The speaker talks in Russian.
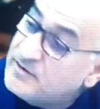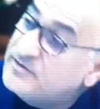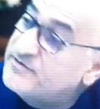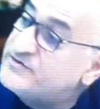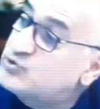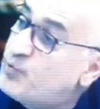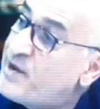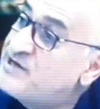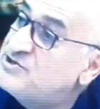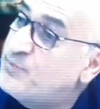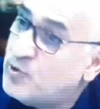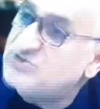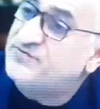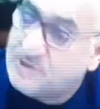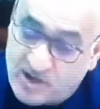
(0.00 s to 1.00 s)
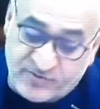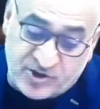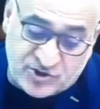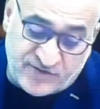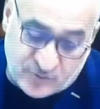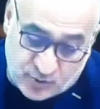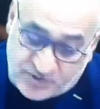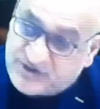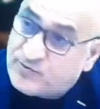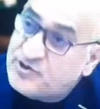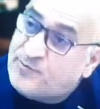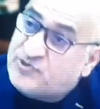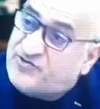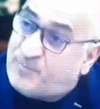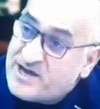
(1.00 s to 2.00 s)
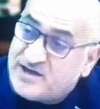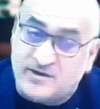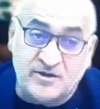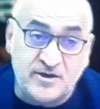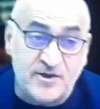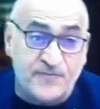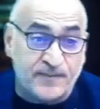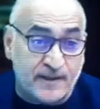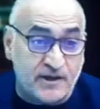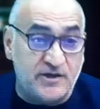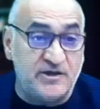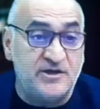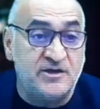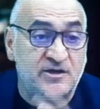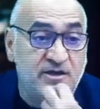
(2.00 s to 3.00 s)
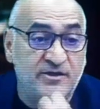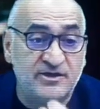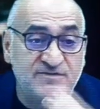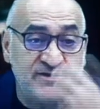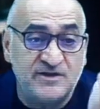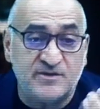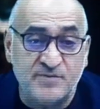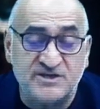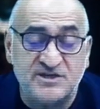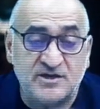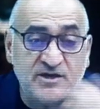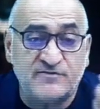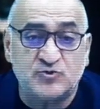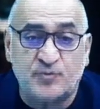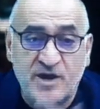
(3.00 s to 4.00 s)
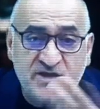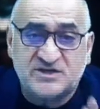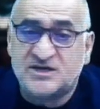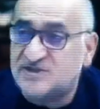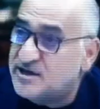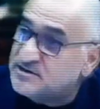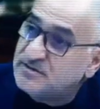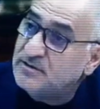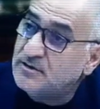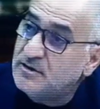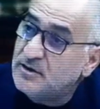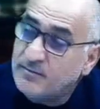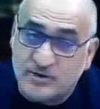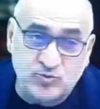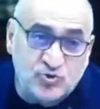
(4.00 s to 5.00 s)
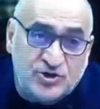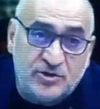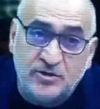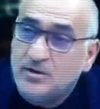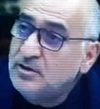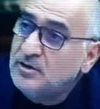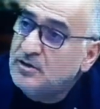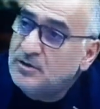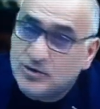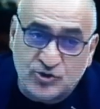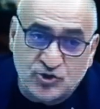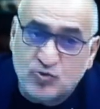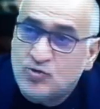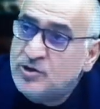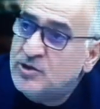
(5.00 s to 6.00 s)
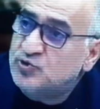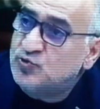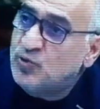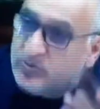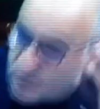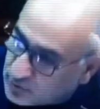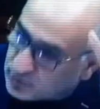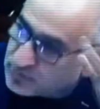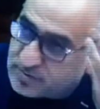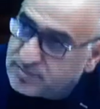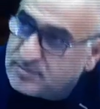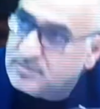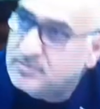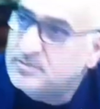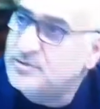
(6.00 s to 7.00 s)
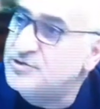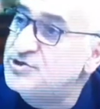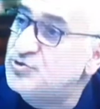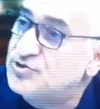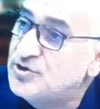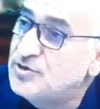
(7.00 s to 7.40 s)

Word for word: выступаете против, тогда вы должны выступить сегодня против Блинкина и на своих митингах и выступлениях сказать, послушай, ты что на нашу голову тут Владимир,